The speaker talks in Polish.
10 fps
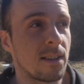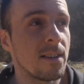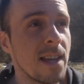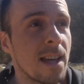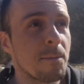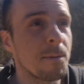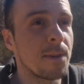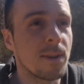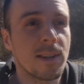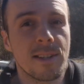No nie,
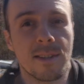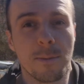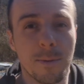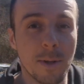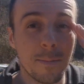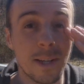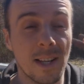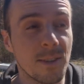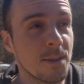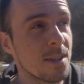pomidor jest
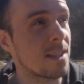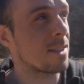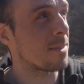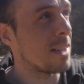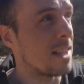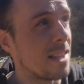subtropikalną rośliną